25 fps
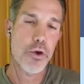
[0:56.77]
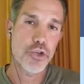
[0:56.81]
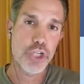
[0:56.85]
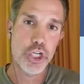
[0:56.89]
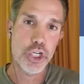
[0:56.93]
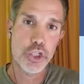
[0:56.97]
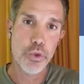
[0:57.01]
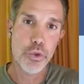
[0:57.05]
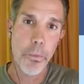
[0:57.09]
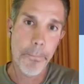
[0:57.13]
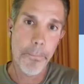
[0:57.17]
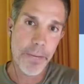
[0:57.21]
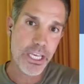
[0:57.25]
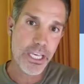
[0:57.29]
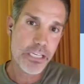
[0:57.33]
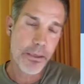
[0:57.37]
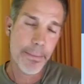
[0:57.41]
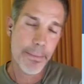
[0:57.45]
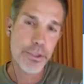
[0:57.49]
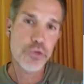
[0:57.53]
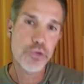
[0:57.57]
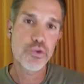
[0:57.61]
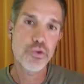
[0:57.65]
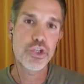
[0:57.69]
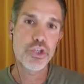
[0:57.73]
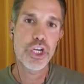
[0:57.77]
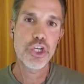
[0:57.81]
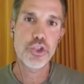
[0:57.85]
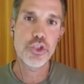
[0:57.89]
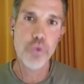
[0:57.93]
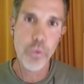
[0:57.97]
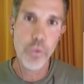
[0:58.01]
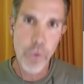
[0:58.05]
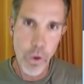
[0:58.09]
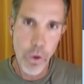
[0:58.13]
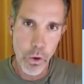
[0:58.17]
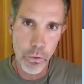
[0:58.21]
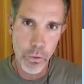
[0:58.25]
um jejum, principalmente um
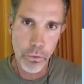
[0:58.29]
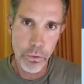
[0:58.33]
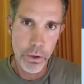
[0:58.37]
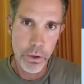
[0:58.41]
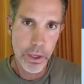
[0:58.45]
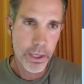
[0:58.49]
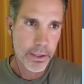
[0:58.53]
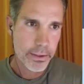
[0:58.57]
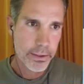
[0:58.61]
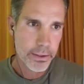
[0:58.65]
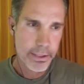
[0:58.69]
jejum longo,